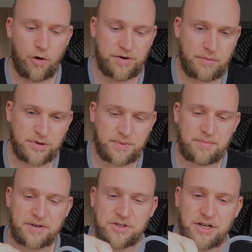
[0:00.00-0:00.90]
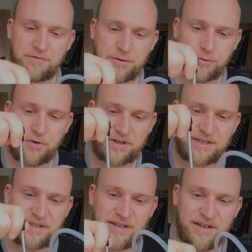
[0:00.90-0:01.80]
Und da muss man praktisch einfach nur noch
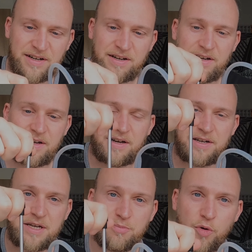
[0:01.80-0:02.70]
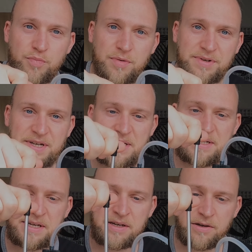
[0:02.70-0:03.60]
hier die Pumpe
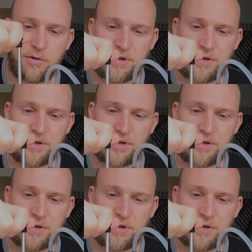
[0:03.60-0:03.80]
betätigen.